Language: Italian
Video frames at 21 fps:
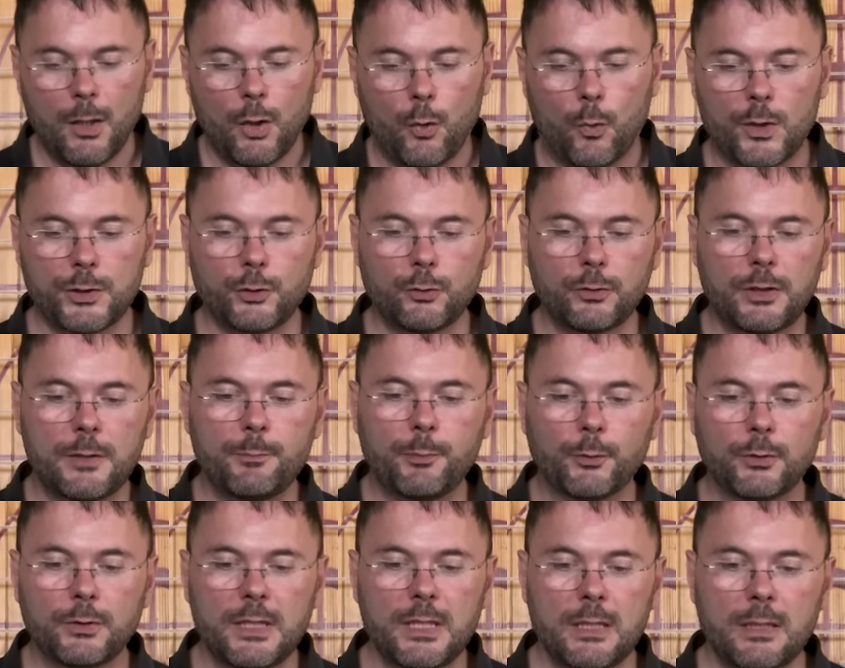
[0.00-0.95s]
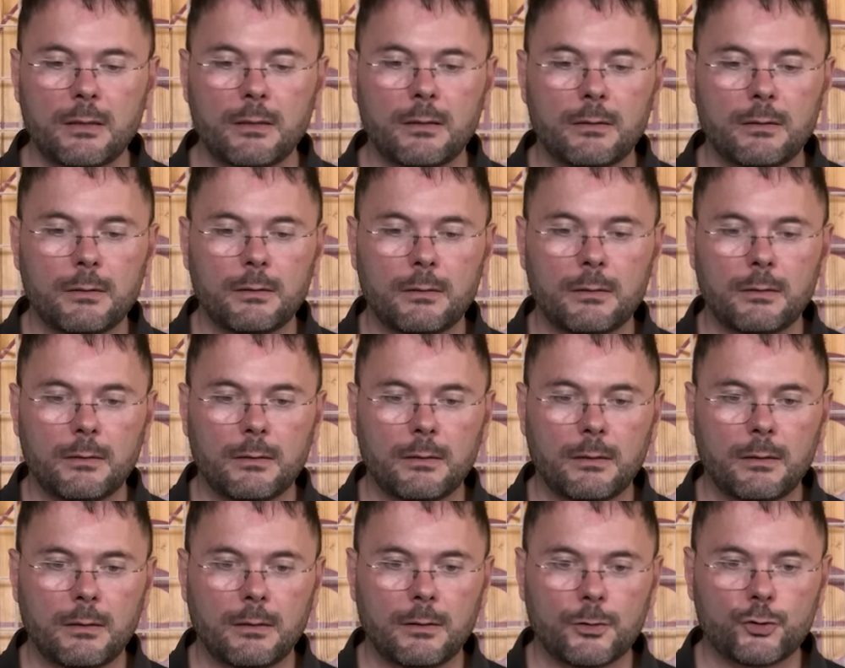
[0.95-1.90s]
Questo tipo di
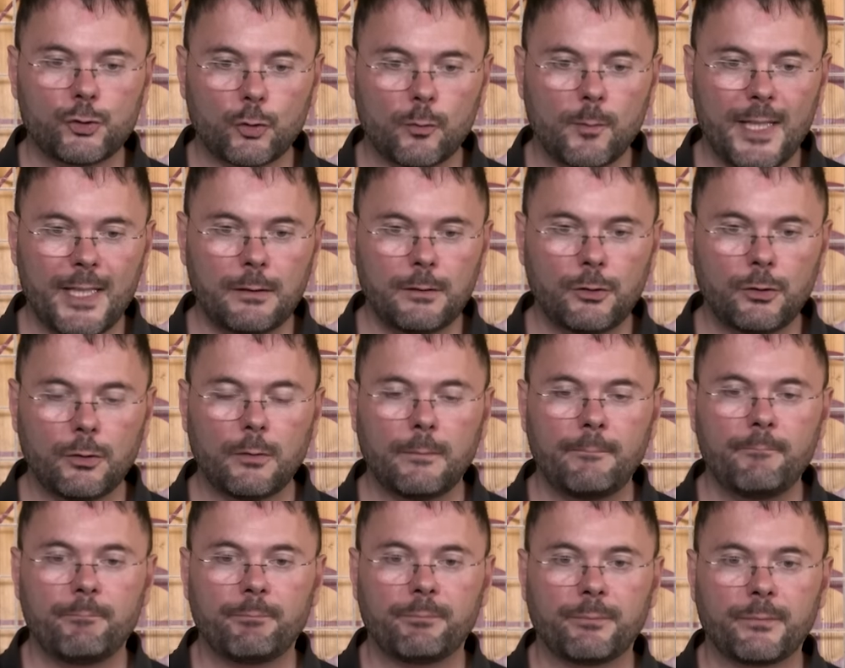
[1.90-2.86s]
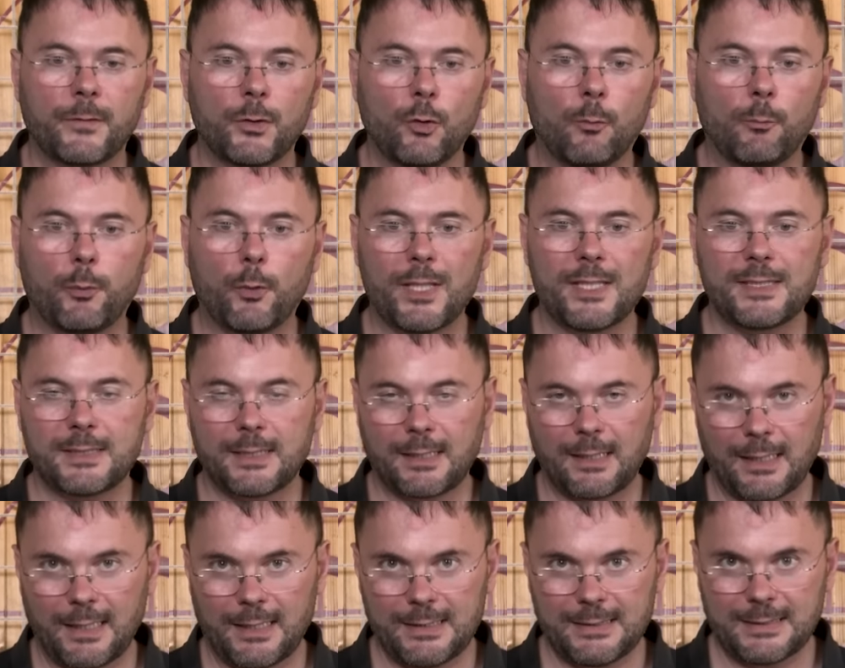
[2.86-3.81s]
strumento non può essere
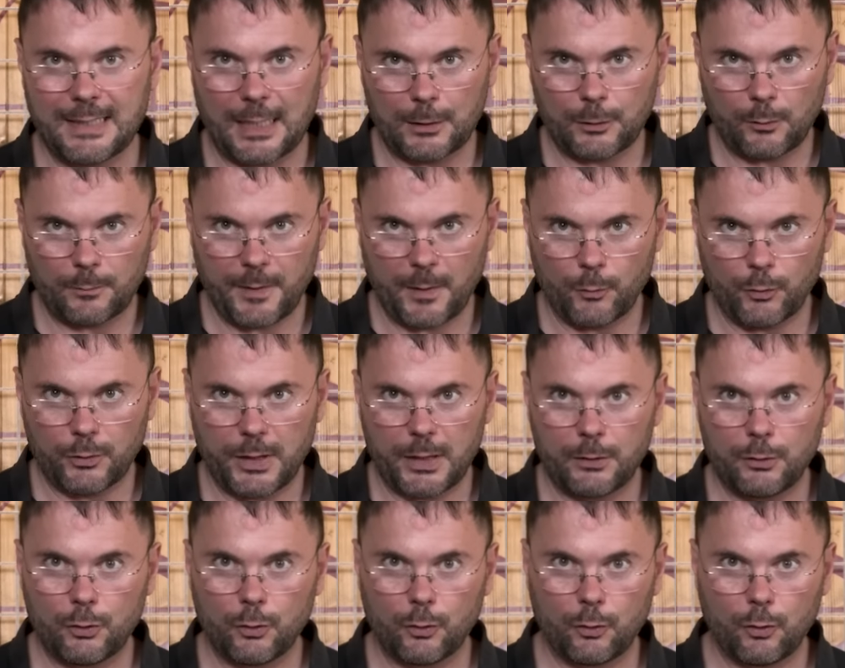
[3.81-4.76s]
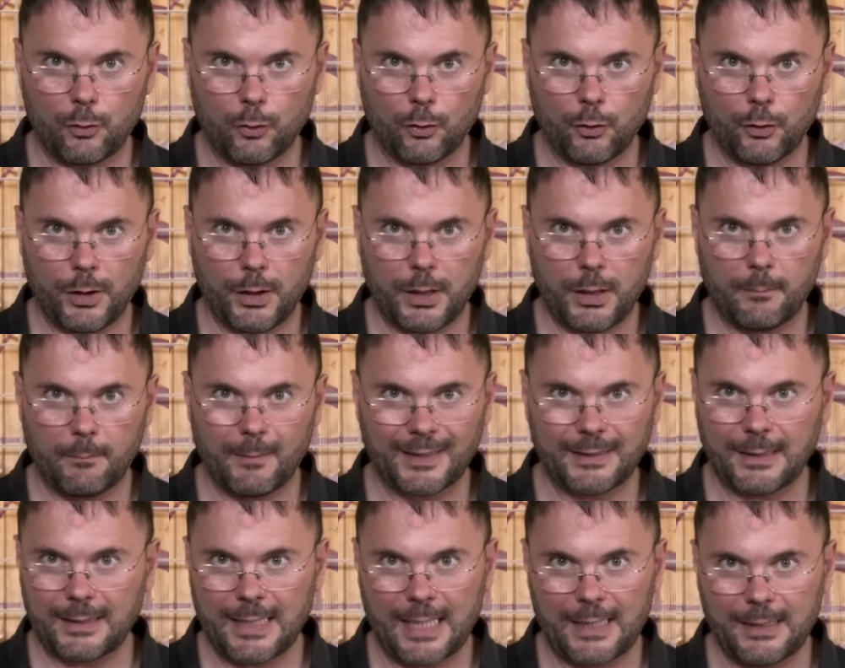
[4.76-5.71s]
realizzato, abbiamo detto, con
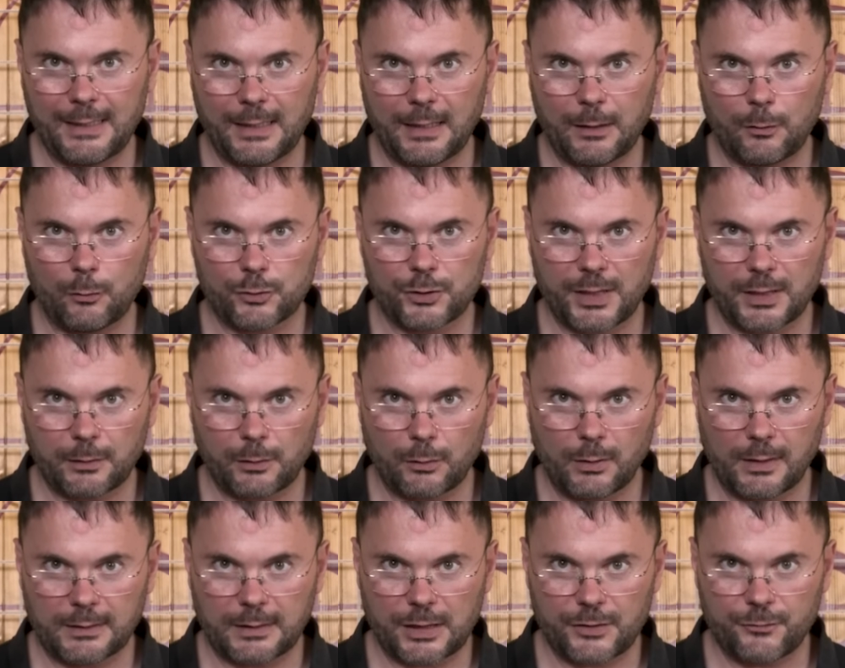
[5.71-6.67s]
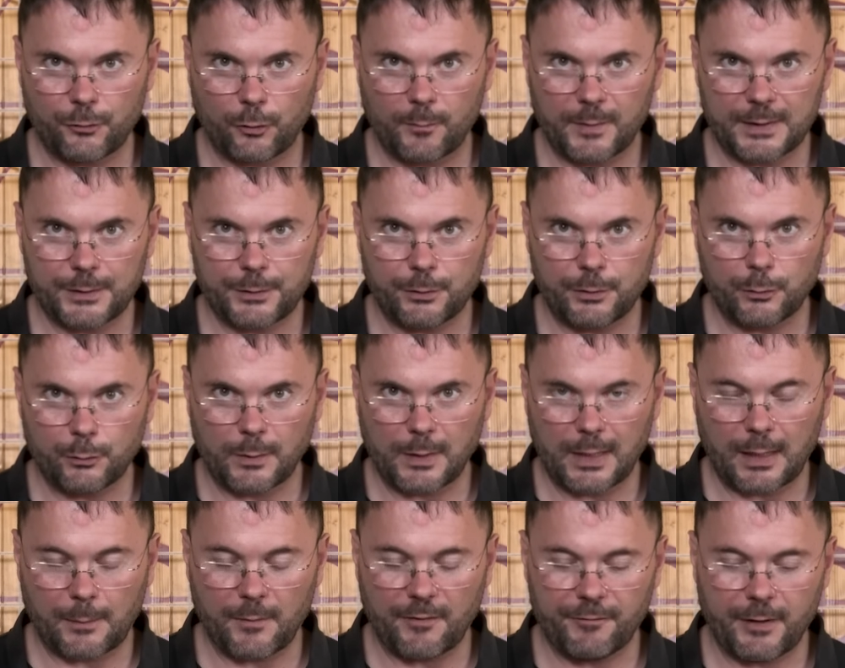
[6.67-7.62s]
materiali che ne consentano la trasformazione in
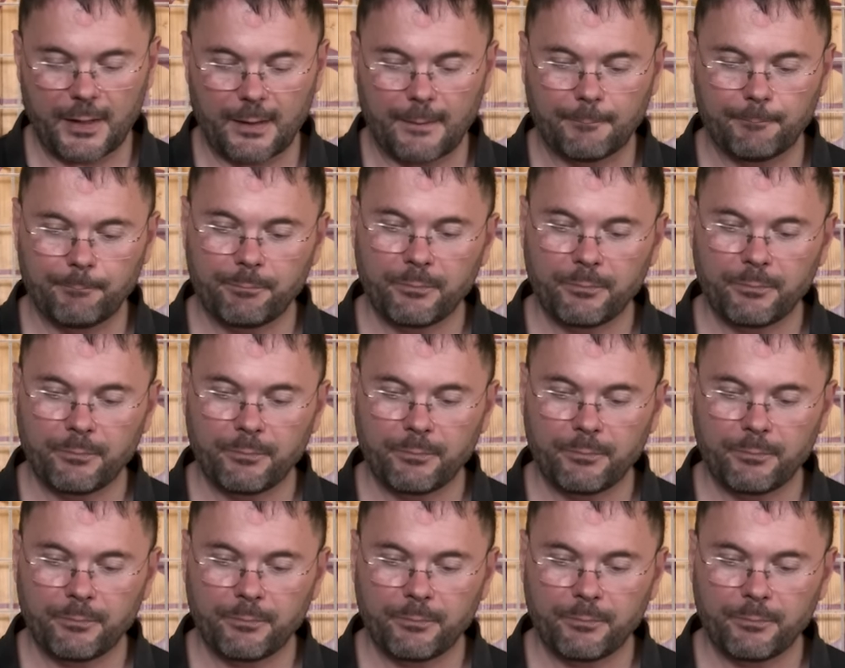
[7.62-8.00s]
un'arma vera.